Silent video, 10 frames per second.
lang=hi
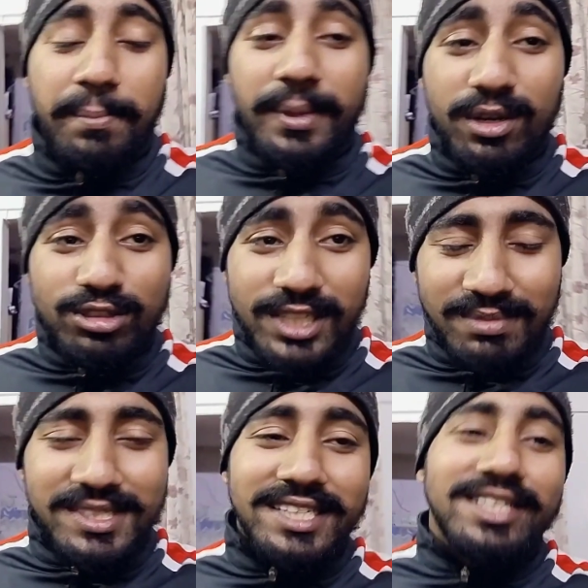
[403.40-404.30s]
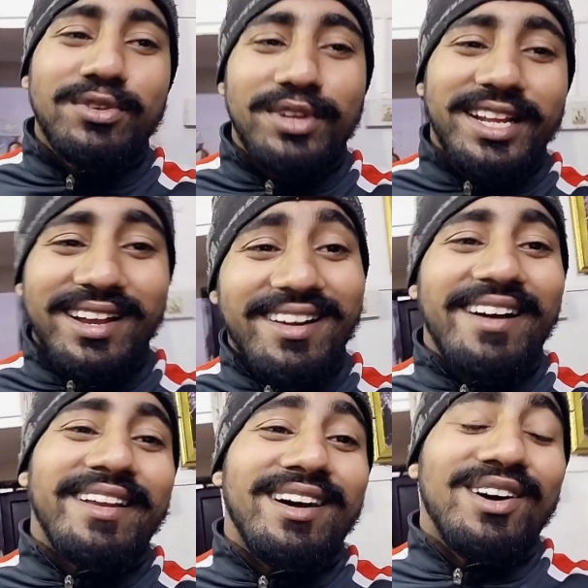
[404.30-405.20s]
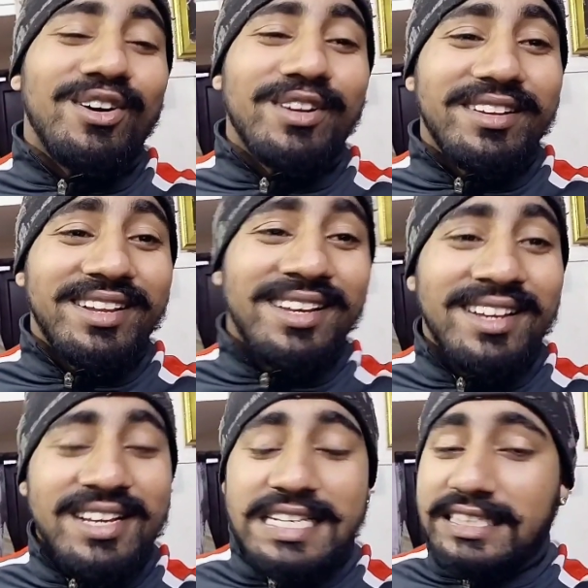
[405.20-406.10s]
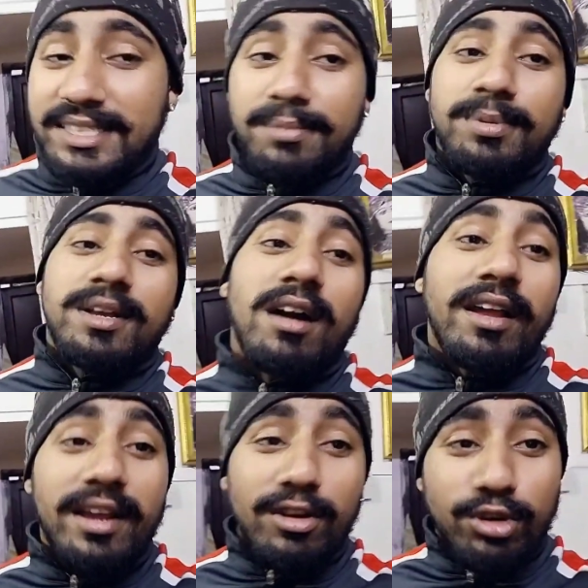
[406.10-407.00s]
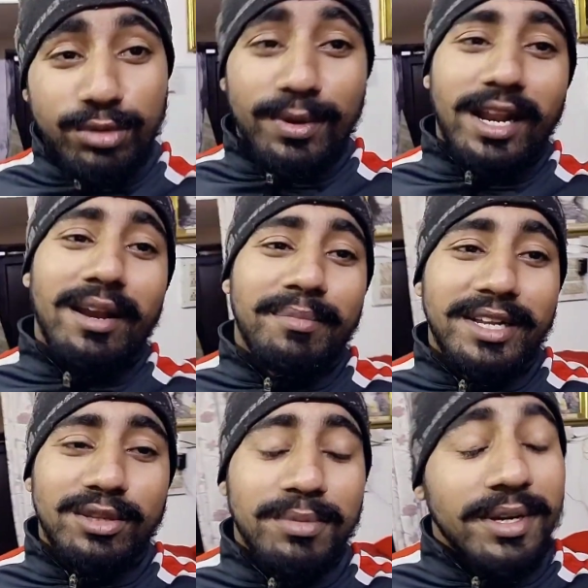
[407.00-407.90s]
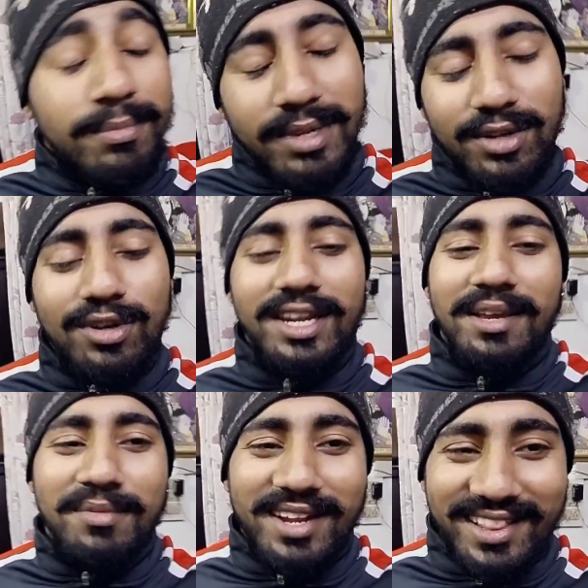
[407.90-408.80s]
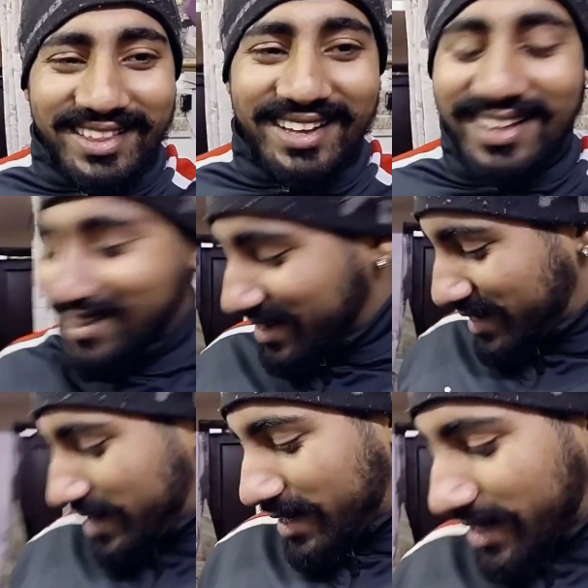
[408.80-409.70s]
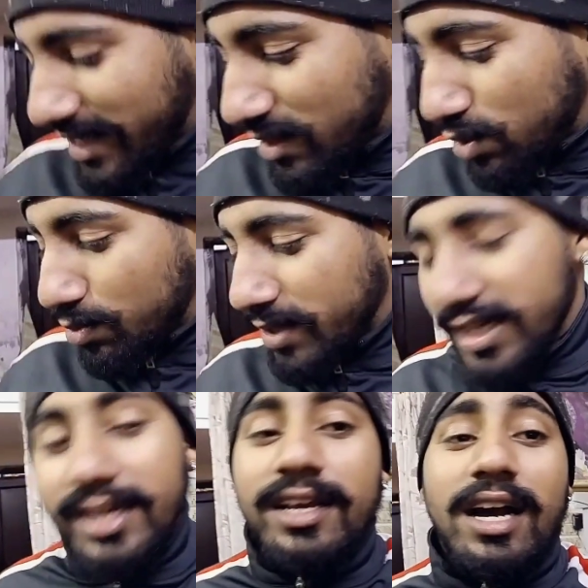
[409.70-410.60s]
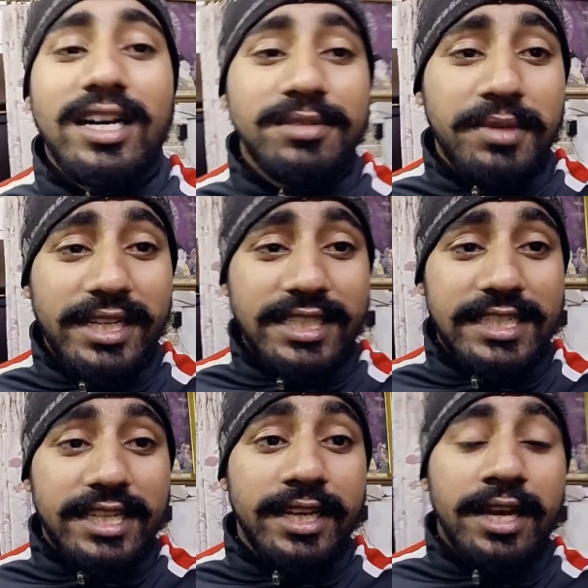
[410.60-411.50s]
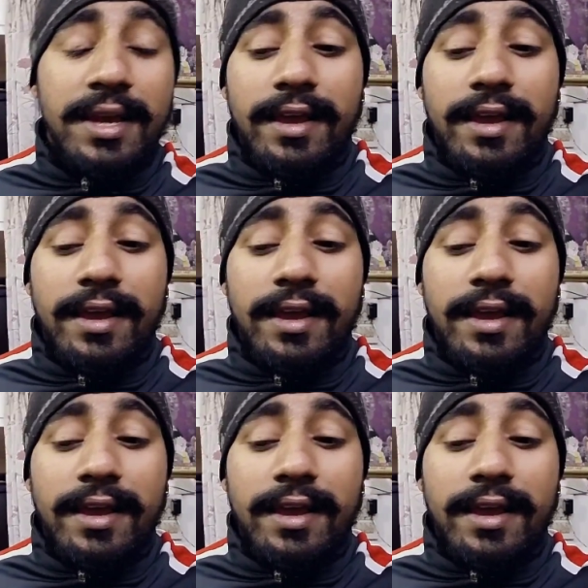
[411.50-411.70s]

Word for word: मेरे को सबसे ज़रूरी है खाना और जब खाना खुद बनाना पड़े तो मैं बिल्कुल नहीं बनाता ठीक है तो अभी आज मैंने जैसे